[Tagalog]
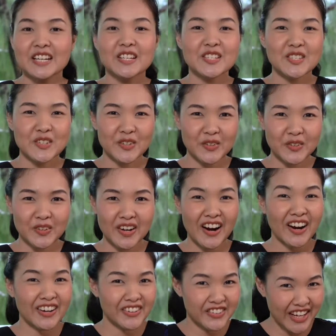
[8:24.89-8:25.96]
So,
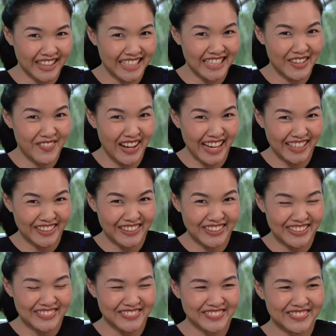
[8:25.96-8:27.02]
ready na ba
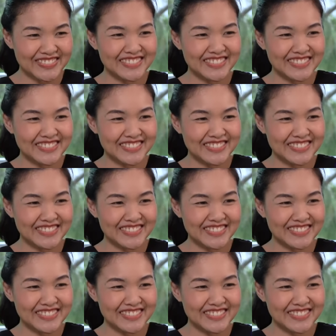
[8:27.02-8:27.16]
kayo?